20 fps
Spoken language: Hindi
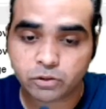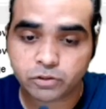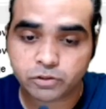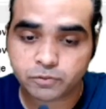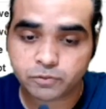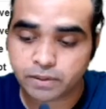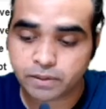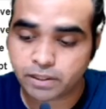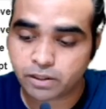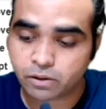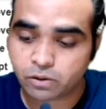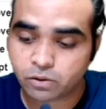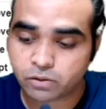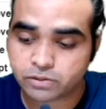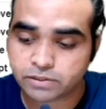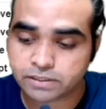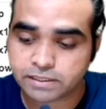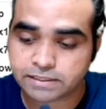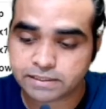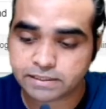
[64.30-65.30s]
में और
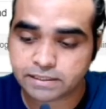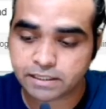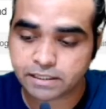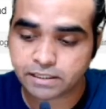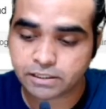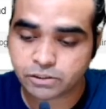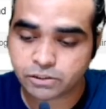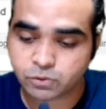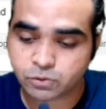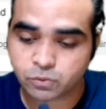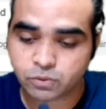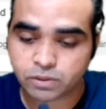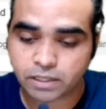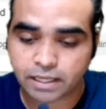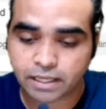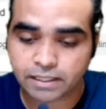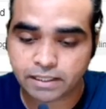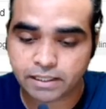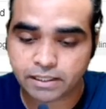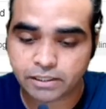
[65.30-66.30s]
16 इस टू
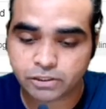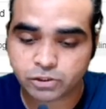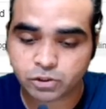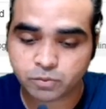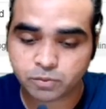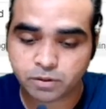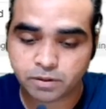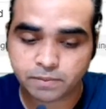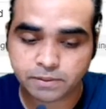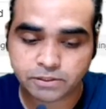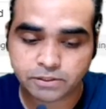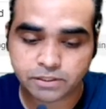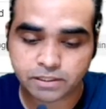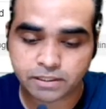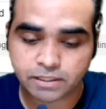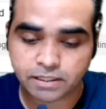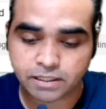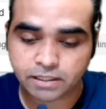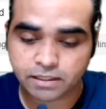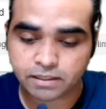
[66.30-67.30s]
नाइन के रेशो में हमें
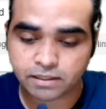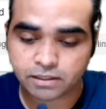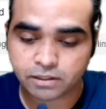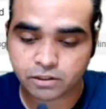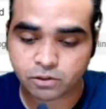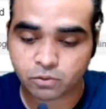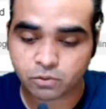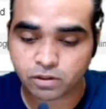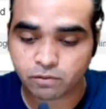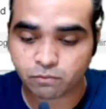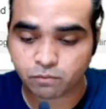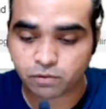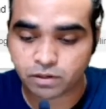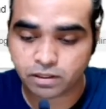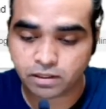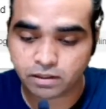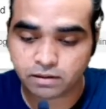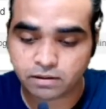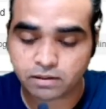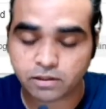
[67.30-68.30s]
चाहिए क्योंकि
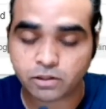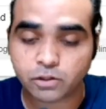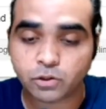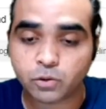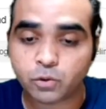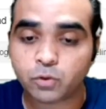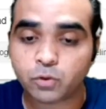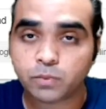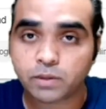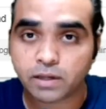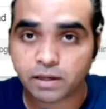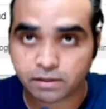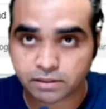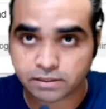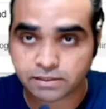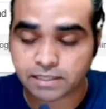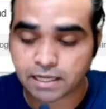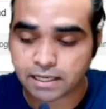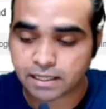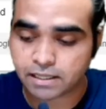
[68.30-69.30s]
वही यूट्यूब का
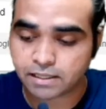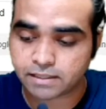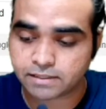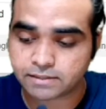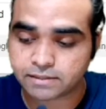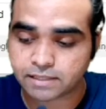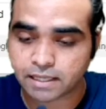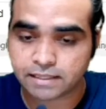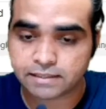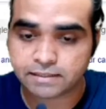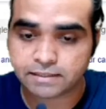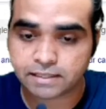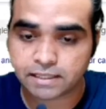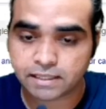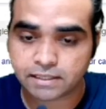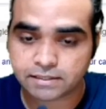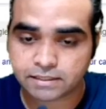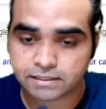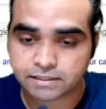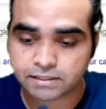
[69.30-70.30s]
स्टैंडर्ड साइज़ है
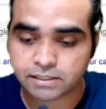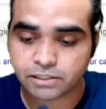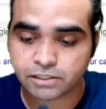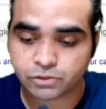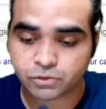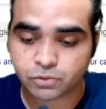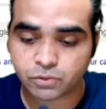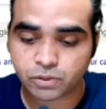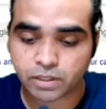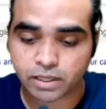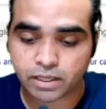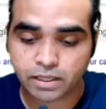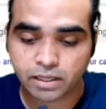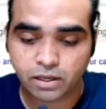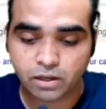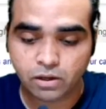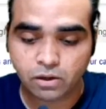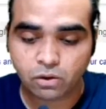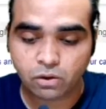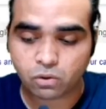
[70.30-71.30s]
सिक्सटीन इस टू नाइन
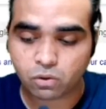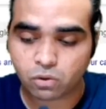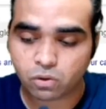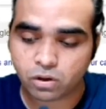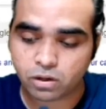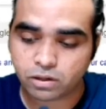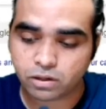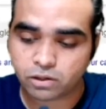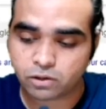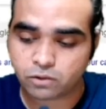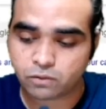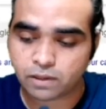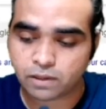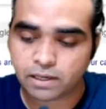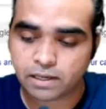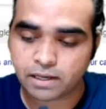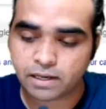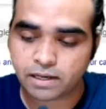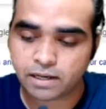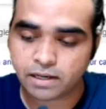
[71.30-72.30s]
और
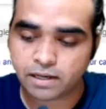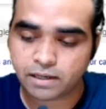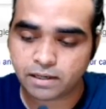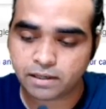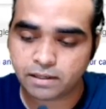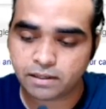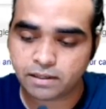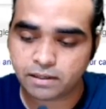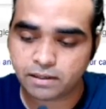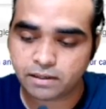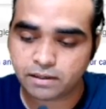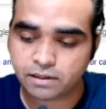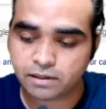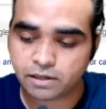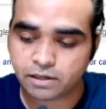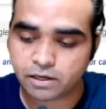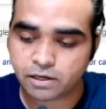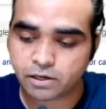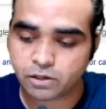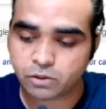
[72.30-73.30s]
ट्वेल्व एट्टी
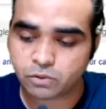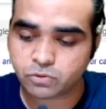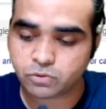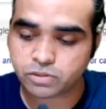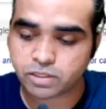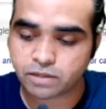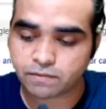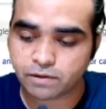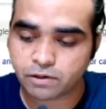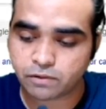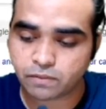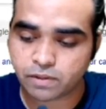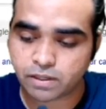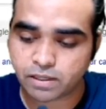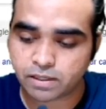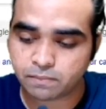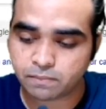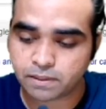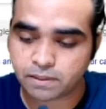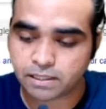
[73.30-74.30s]
इंटू सेवन
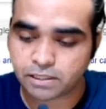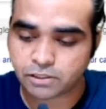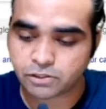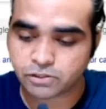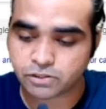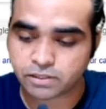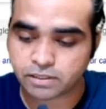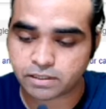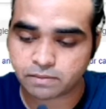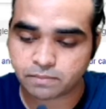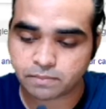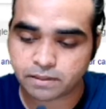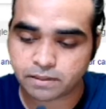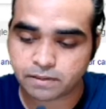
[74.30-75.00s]
ट्वेंटी पी का चाहिए हमें